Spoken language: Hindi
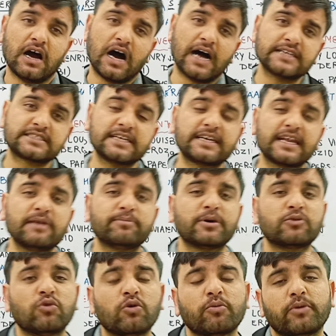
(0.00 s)
आज के टाइम पर
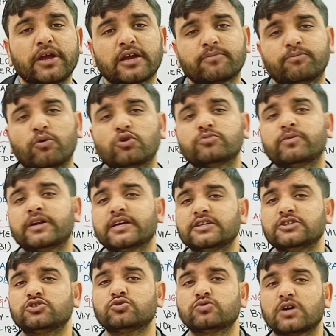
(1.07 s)
वो एक बहुत बड़े
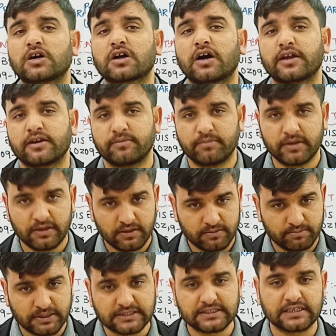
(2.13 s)
इशू का कारण भी
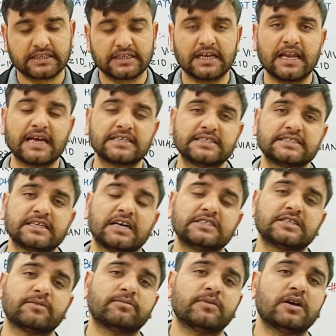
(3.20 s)
बन सकते हैं लाइक जैसे
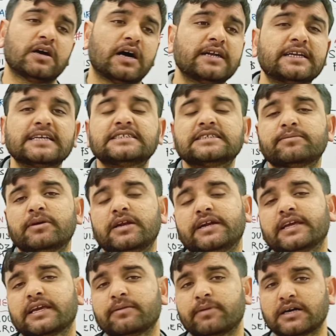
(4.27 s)
आज हम
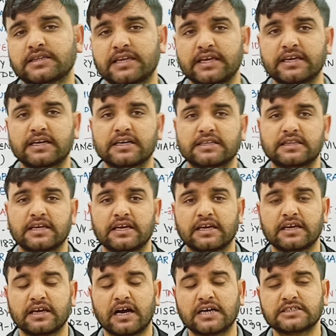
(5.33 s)
अनटचेबिलिटी की बात नहीं करते
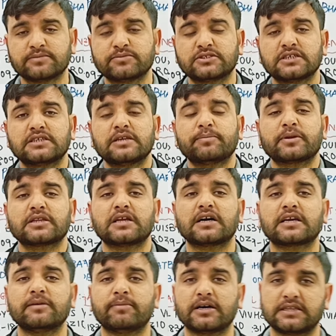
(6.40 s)
हैं आज हम सती प्रथा
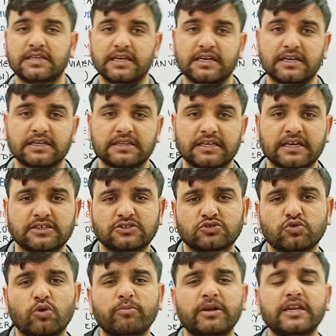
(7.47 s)
की बात नहीं करते हैं
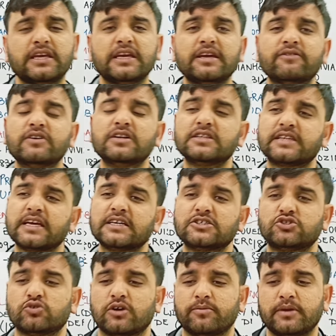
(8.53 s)
सो मेनी ईवल थिंग्स
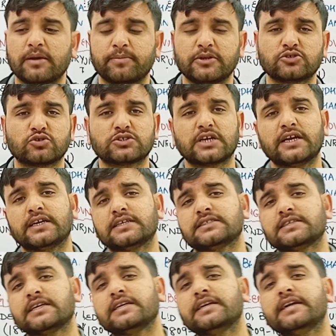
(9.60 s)
जो हमने अपनी सोसाइटी
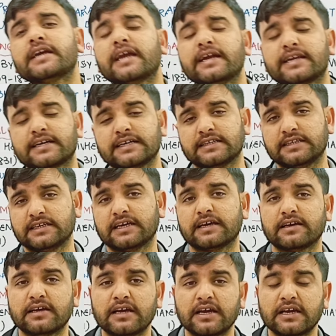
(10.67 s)
से इरिडिकेट कर दी
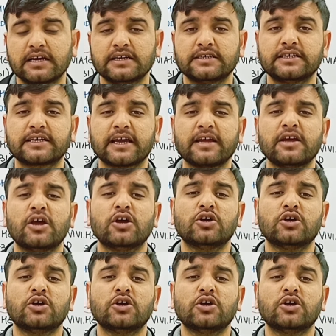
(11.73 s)
है ठीक है